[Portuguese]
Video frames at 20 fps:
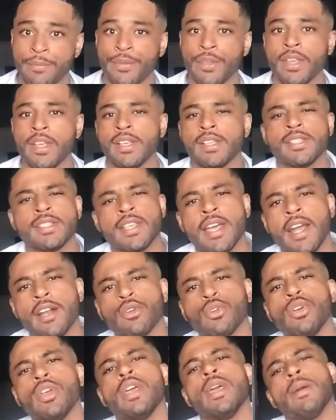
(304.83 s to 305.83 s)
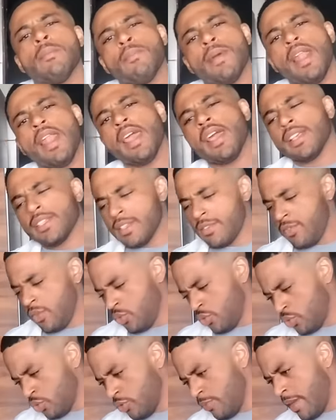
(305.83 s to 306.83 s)
Certo? Beleza, Vitor, tudo
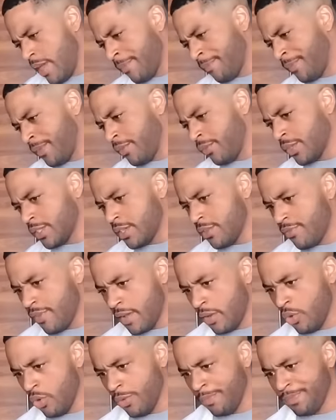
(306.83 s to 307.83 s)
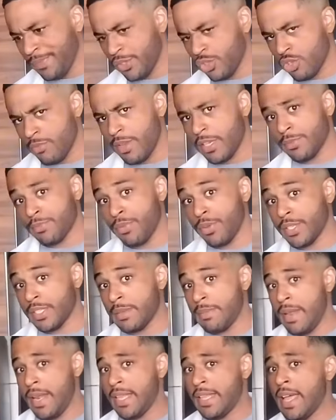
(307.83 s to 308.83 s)
bem. Você falou sobre as
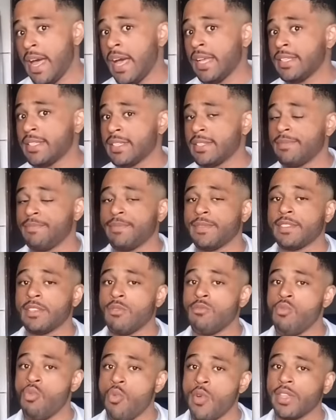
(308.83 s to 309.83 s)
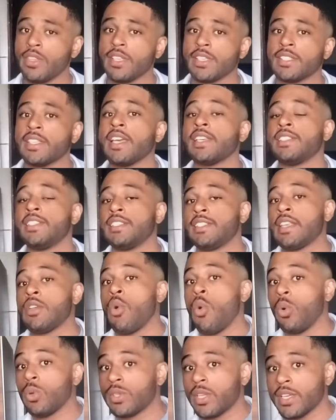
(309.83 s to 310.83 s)
possibilidades, são muitas, né? existem
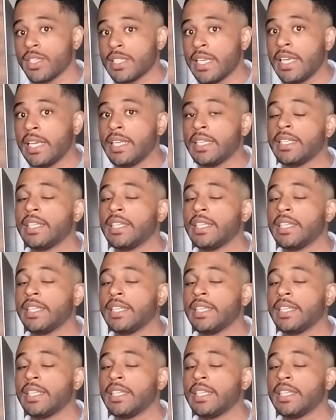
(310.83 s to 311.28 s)
outras ainda,